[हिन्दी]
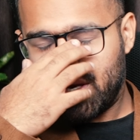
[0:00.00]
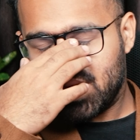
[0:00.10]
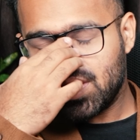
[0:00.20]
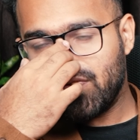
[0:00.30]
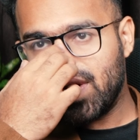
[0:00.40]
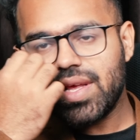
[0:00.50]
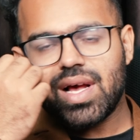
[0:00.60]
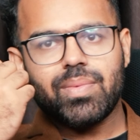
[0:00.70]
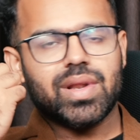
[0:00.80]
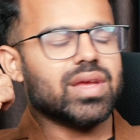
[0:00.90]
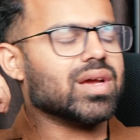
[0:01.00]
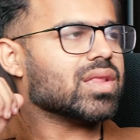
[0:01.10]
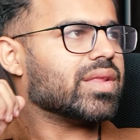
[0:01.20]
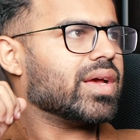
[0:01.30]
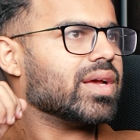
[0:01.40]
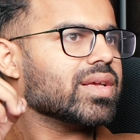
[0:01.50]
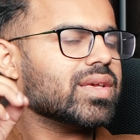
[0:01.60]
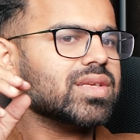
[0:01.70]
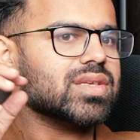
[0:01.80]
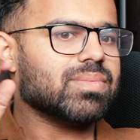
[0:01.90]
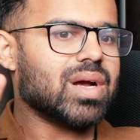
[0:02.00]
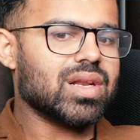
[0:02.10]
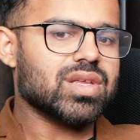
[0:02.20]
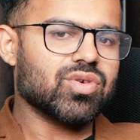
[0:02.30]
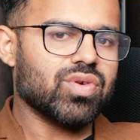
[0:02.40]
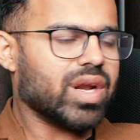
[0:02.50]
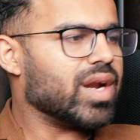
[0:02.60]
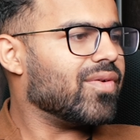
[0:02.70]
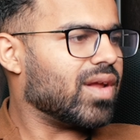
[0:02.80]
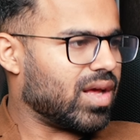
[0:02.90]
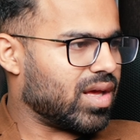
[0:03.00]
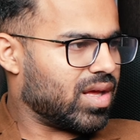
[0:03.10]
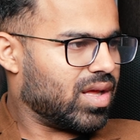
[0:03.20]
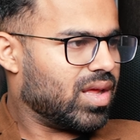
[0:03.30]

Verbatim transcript: एक सवाल यहाँ पर ये आता है कि जैसे मान लीजिए कोई रेडी वाला है